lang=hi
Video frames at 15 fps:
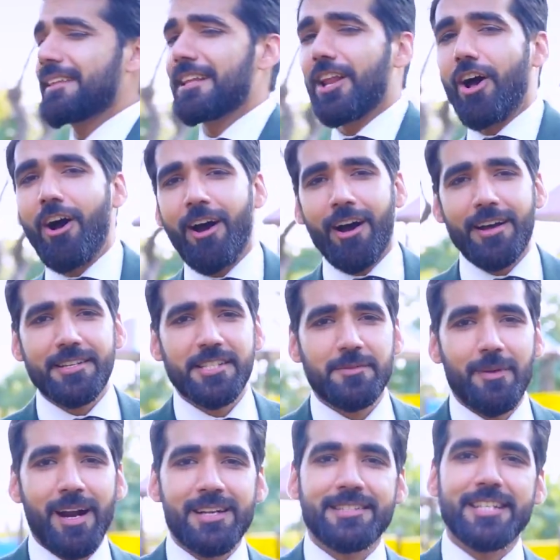यानी लाहौर
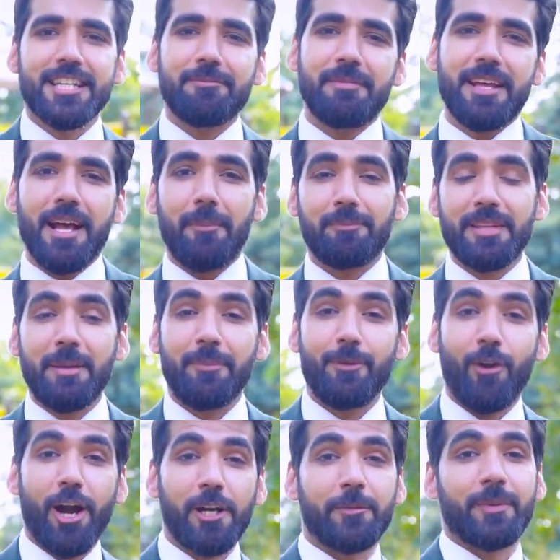स्मार्ट सिटी में अपने
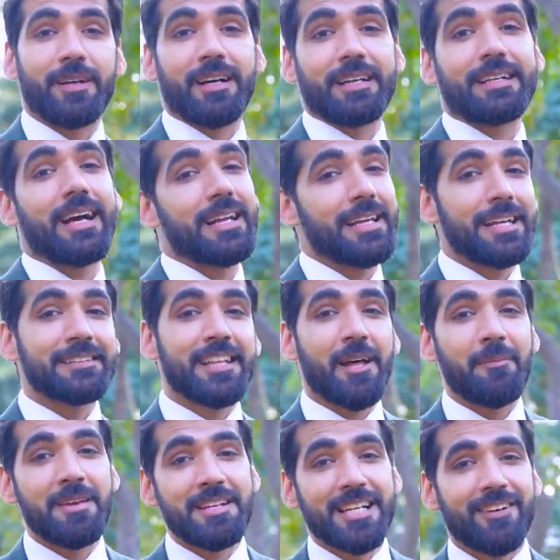प्लॉट पर घर की
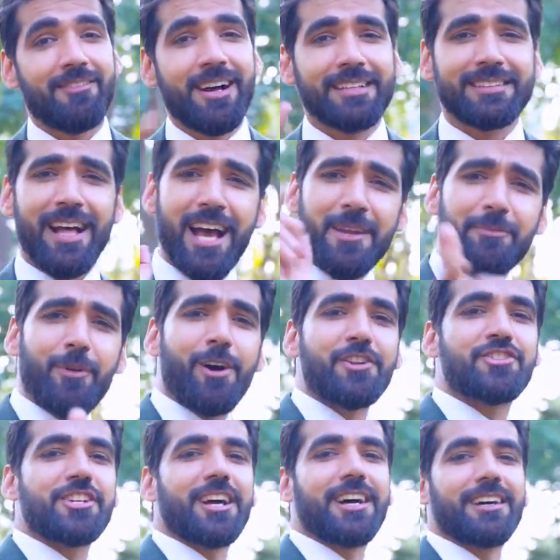तमीर का वक्त आन
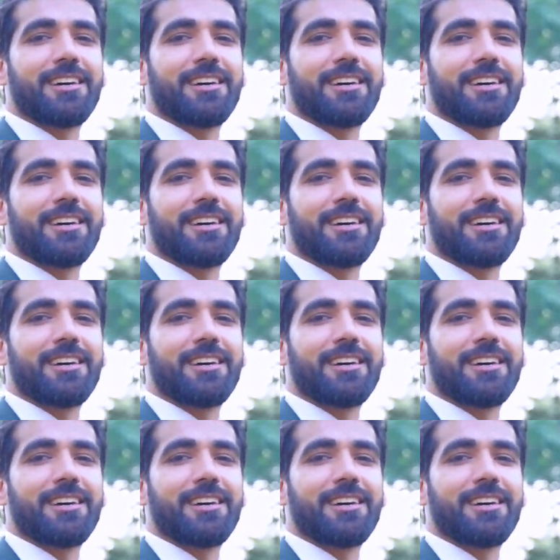पहुंचा